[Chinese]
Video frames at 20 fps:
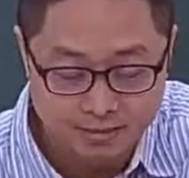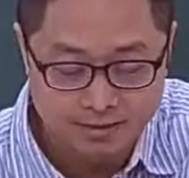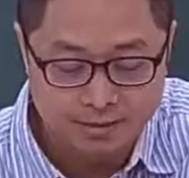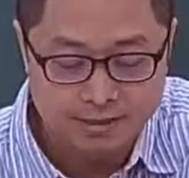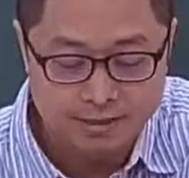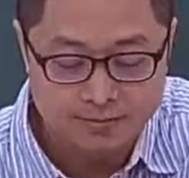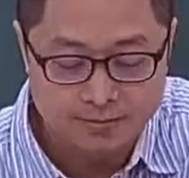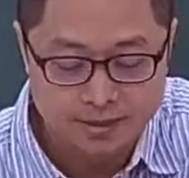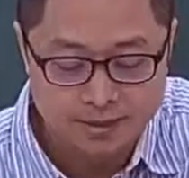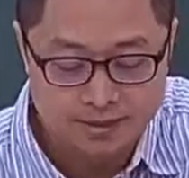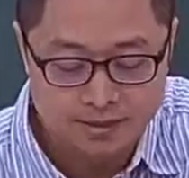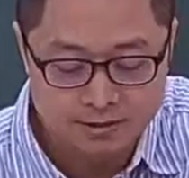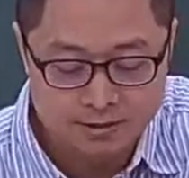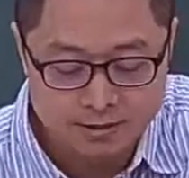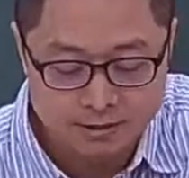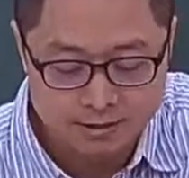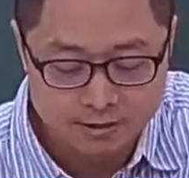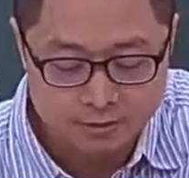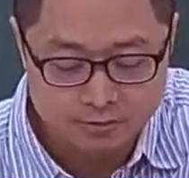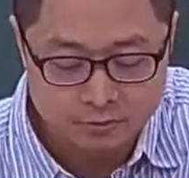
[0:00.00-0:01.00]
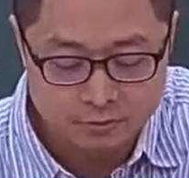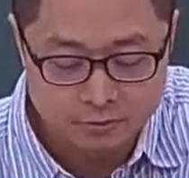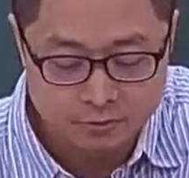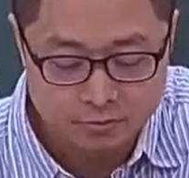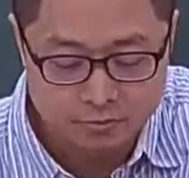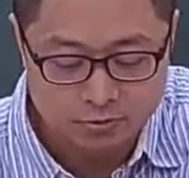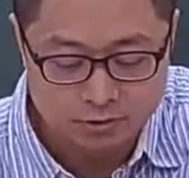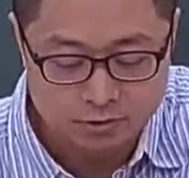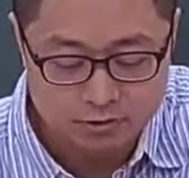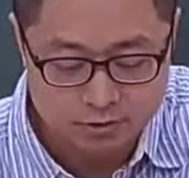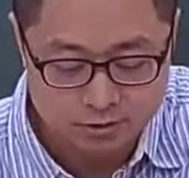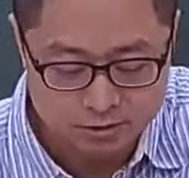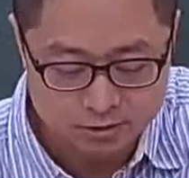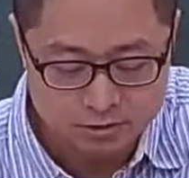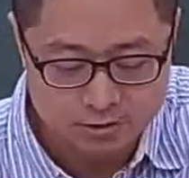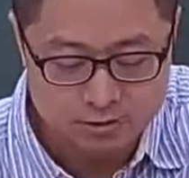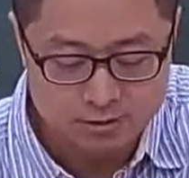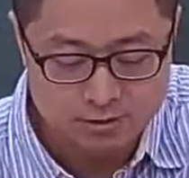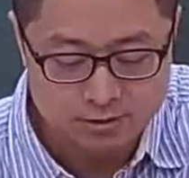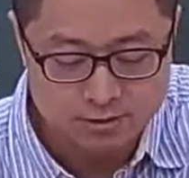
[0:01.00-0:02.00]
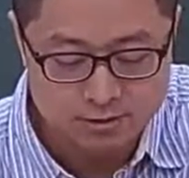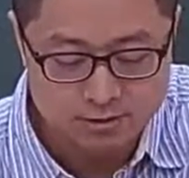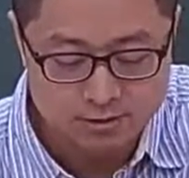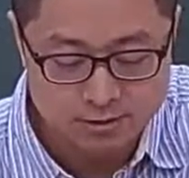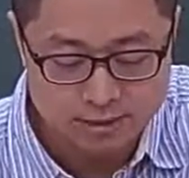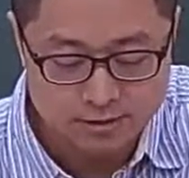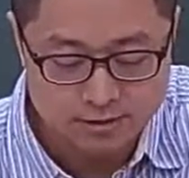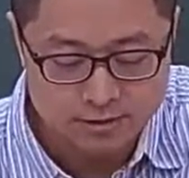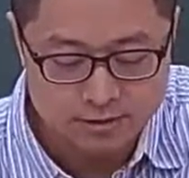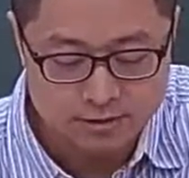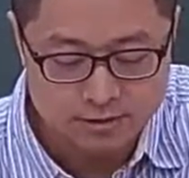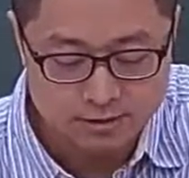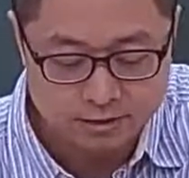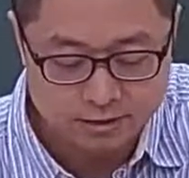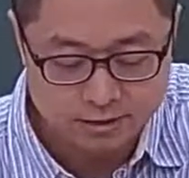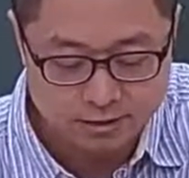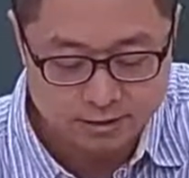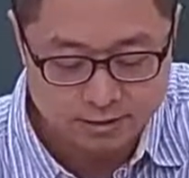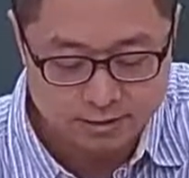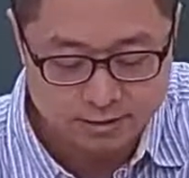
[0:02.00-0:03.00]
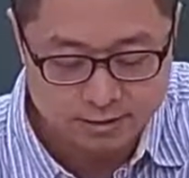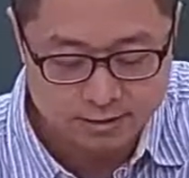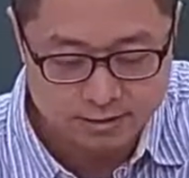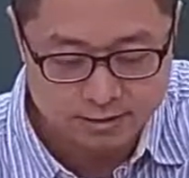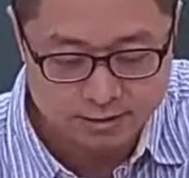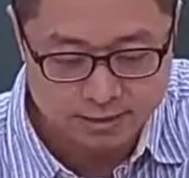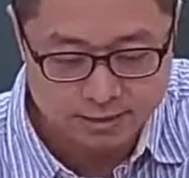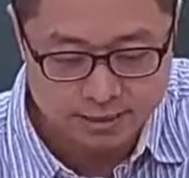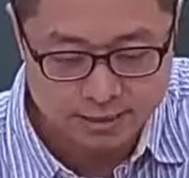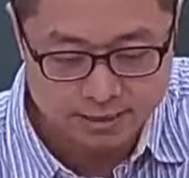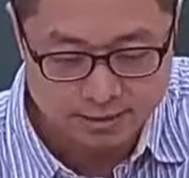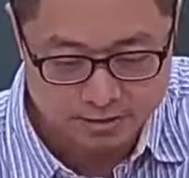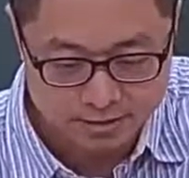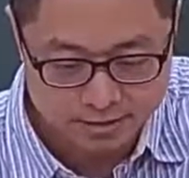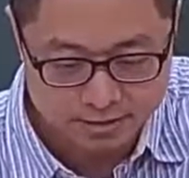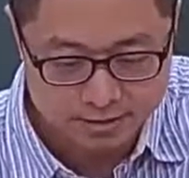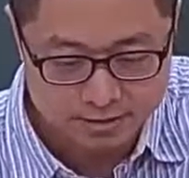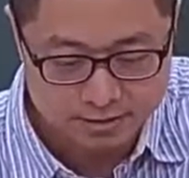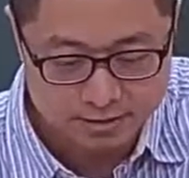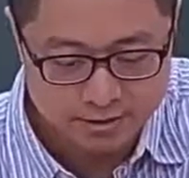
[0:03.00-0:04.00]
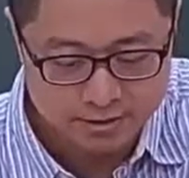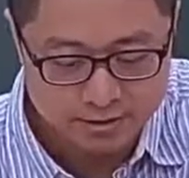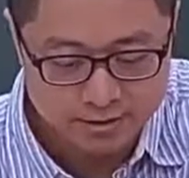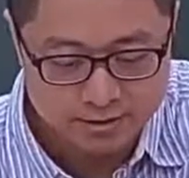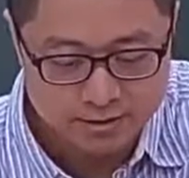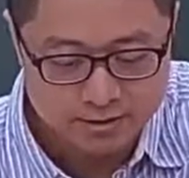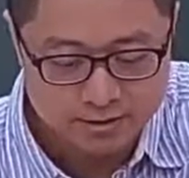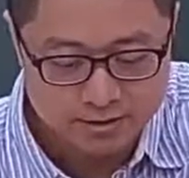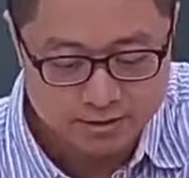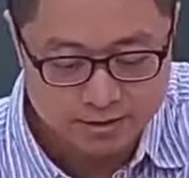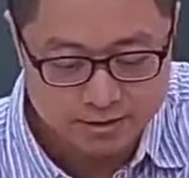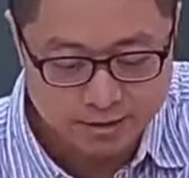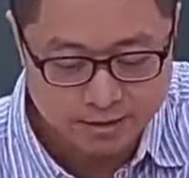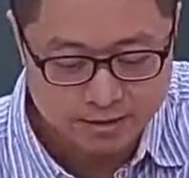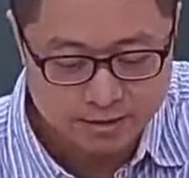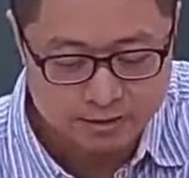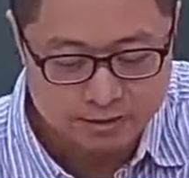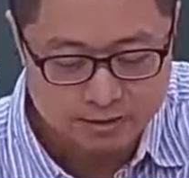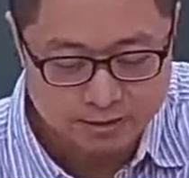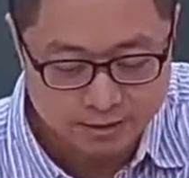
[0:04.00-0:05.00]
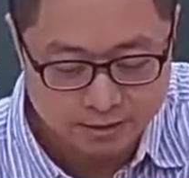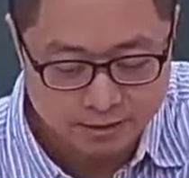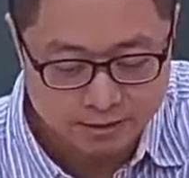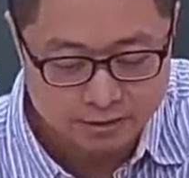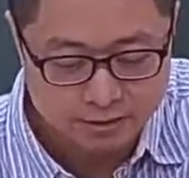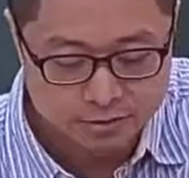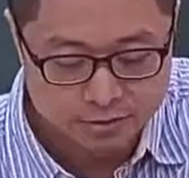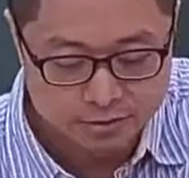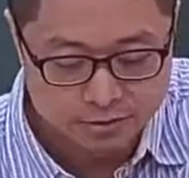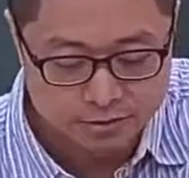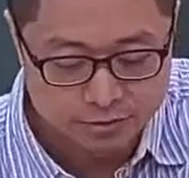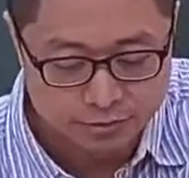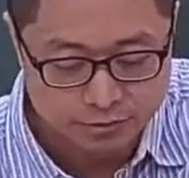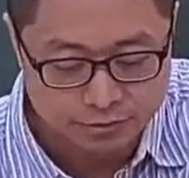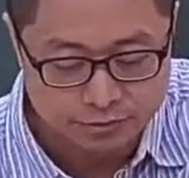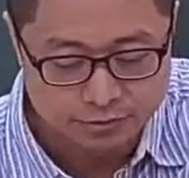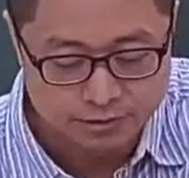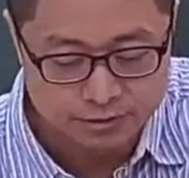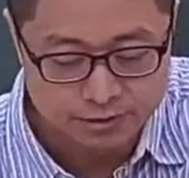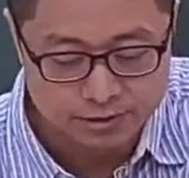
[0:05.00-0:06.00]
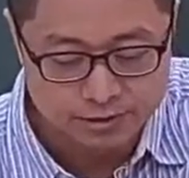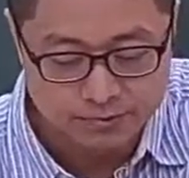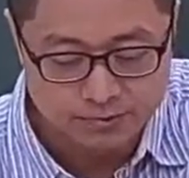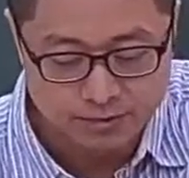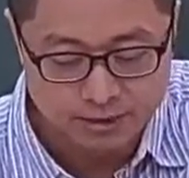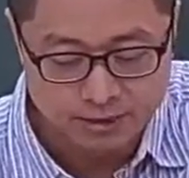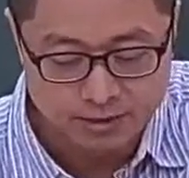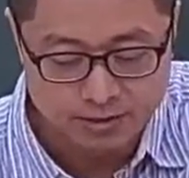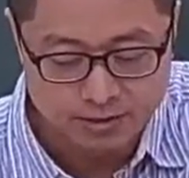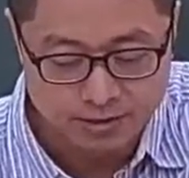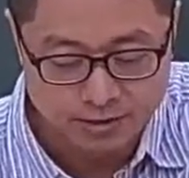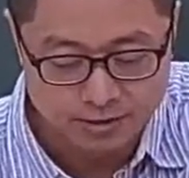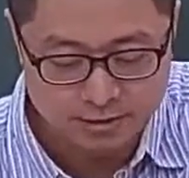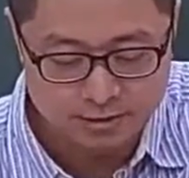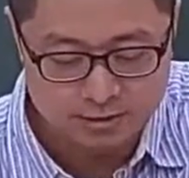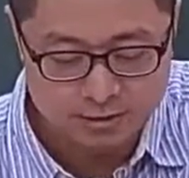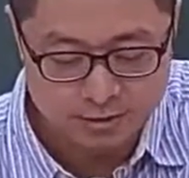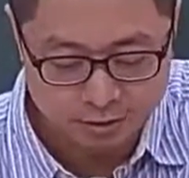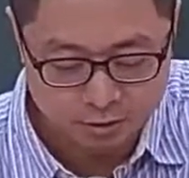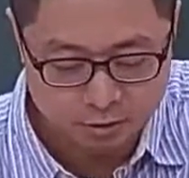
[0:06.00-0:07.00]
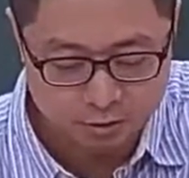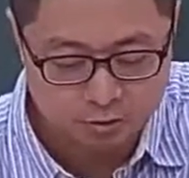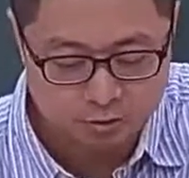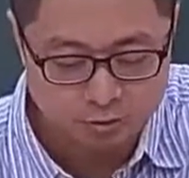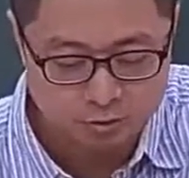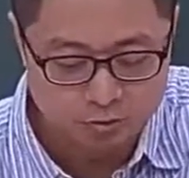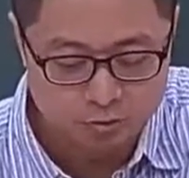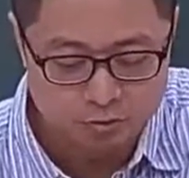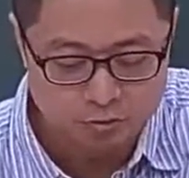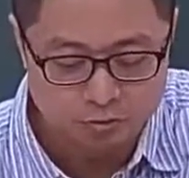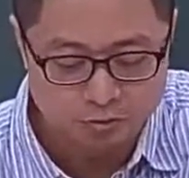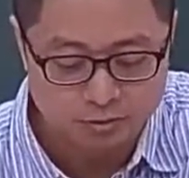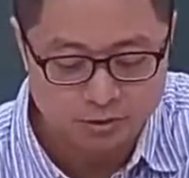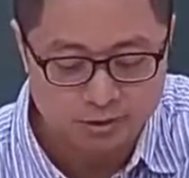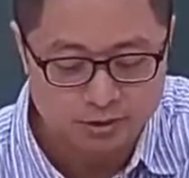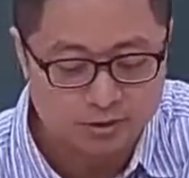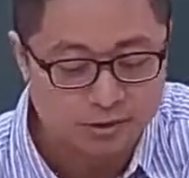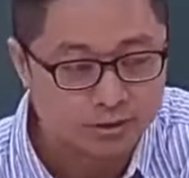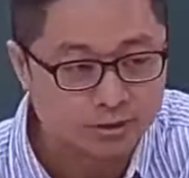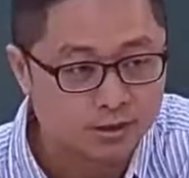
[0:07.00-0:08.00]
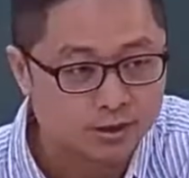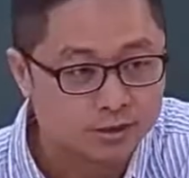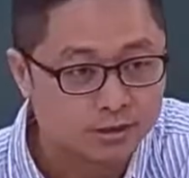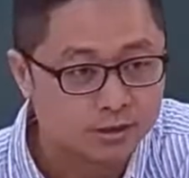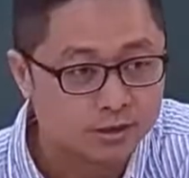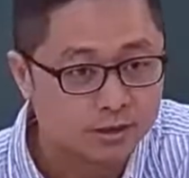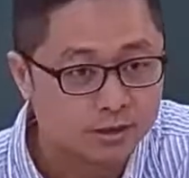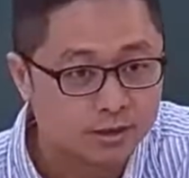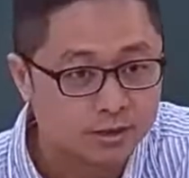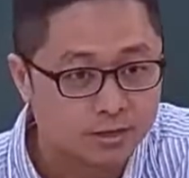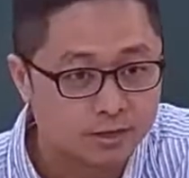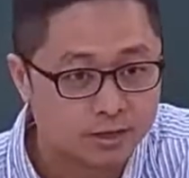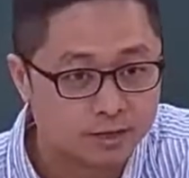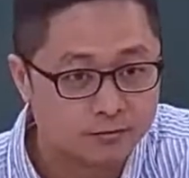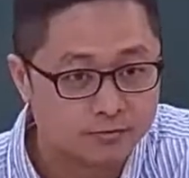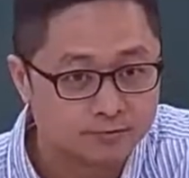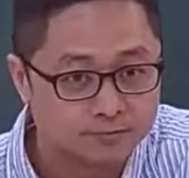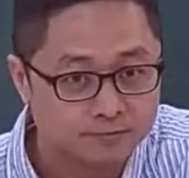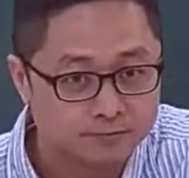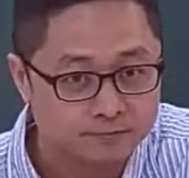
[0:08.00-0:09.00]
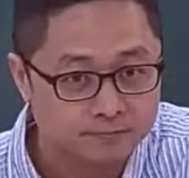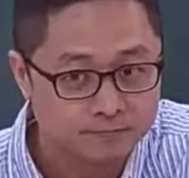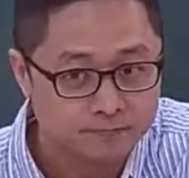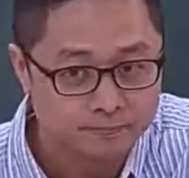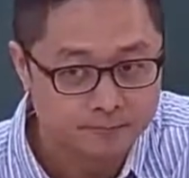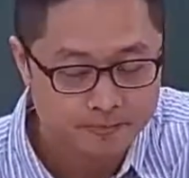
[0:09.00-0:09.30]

好，那你把 n 减一补数的值三二一零再加一，三二一一就是五六七八它的九补数了，好，